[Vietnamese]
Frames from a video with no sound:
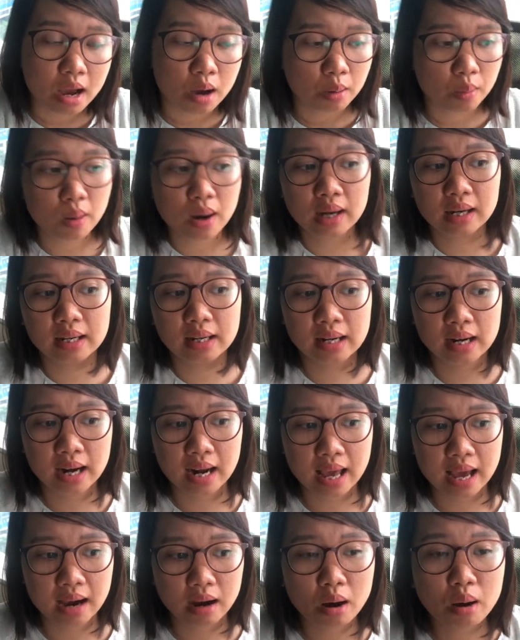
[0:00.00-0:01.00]
hoặc
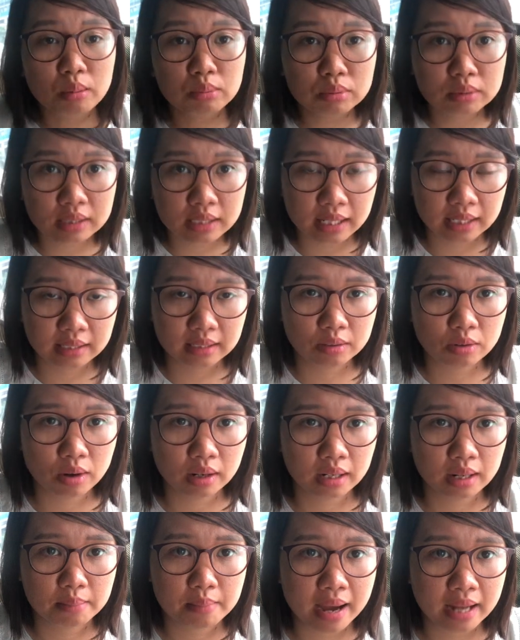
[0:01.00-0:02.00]
là không dịch,
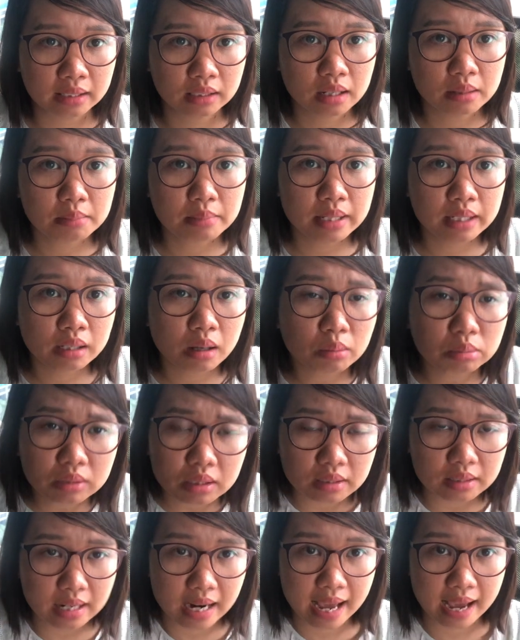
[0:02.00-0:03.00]
hoặc là bản thân mình không
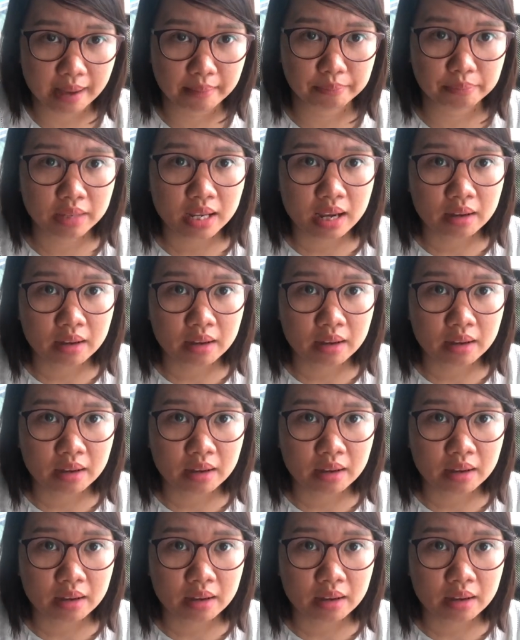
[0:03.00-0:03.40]
tự làm,